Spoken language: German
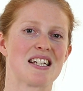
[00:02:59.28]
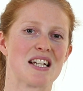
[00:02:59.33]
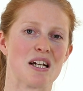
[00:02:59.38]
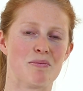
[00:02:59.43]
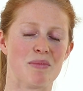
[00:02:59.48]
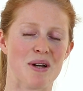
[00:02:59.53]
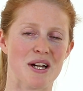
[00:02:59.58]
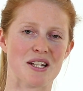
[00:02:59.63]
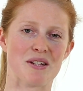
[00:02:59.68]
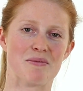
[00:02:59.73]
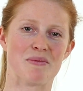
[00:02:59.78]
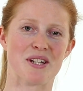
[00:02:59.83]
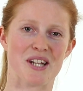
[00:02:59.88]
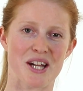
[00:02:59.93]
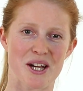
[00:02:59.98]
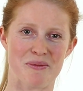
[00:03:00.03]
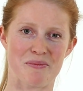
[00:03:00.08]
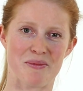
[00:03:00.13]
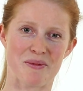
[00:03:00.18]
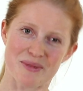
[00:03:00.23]
die Kampagne mit
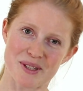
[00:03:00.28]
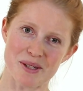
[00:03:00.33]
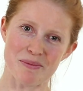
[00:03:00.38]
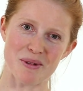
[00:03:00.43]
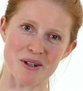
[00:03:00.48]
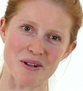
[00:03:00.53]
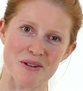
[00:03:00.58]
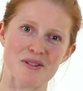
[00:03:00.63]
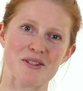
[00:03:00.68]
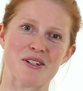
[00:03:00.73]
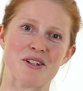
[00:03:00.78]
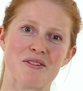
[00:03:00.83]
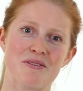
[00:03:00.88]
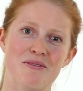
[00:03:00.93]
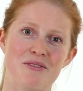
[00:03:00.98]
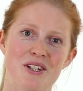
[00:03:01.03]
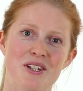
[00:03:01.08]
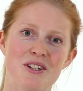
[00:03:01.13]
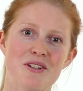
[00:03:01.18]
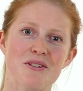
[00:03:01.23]
einem ziemlich lustigen
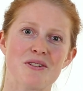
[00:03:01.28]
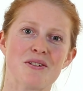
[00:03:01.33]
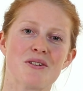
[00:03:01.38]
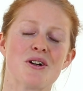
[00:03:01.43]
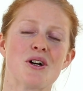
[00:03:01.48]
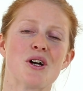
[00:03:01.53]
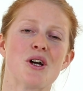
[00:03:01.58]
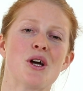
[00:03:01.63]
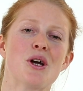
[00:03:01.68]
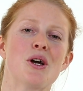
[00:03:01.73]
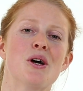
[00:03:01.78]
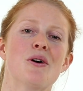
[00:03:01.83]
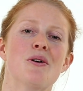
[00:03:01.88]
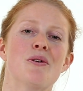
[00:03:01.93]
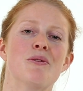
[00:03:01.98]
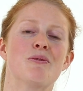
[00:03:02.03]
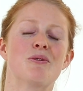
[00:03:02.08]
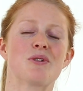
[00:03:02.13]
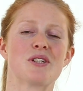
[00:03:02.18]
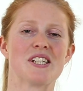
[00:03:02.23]
Video,
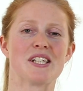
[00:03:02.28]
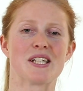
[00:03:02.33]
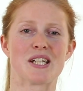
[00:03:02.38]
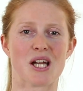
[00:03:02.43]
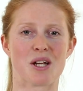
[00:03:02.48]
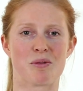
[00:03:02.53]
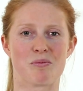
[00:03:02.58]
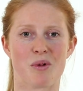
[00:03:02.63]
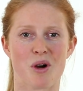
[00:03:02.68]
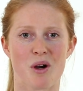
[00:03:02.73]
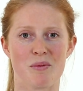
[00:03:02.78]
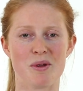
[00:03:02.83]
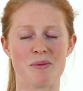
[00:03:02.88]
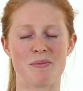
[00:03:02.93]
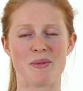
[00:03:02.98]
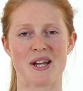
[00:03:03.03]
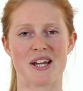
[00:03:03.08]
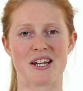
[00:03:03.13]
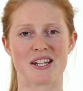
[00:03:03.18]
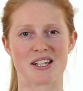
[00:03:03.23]
wo sich ein
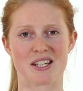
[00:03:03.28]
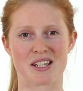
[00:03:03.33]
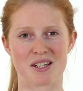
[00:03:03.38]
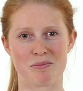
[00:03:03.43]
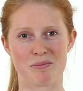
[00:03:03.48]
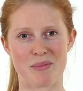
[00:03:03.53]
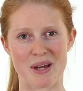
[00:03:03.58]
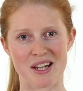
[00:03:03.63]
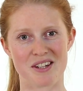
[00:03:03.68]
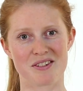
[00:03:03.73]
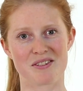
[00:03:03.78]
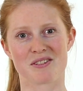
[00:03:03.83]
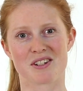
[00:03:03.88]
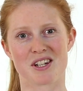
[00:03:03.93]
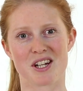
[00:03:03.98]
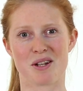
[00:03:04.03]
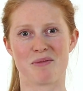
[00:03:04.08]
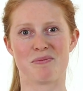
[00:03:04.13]
Promi-Pärchen im Bett unter